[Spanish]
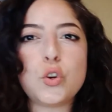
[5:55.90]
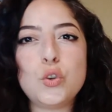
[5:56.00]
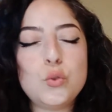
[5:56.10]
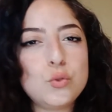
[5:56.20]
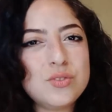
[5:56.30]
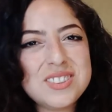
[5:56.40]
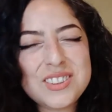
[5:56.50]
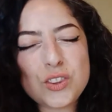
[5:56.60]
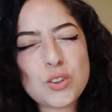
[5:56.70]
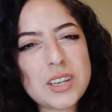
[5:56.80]
con
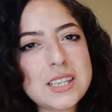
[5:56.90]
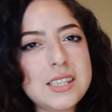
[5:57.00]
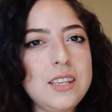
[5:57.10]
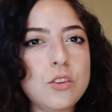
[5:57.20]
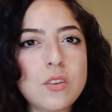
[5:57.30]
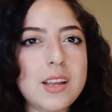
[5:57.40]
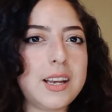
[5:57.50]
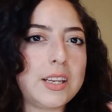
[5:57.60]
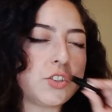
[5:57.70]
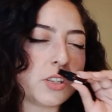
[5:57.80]
un toquecito de
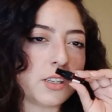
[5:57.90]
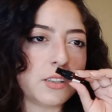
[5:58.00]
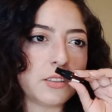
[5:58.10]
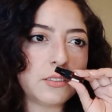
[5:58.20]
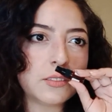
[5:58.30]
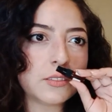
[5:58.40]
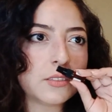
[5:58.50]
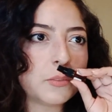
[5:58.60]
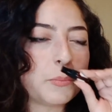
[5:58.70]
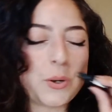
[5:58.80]
leche,
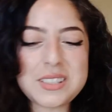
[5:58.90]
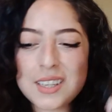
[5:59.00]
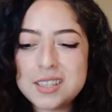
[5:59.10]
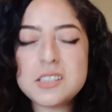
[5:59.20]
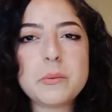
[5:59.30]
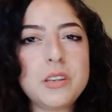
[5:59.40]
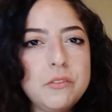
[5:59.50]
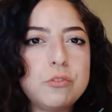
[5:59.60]
pero esta leche viene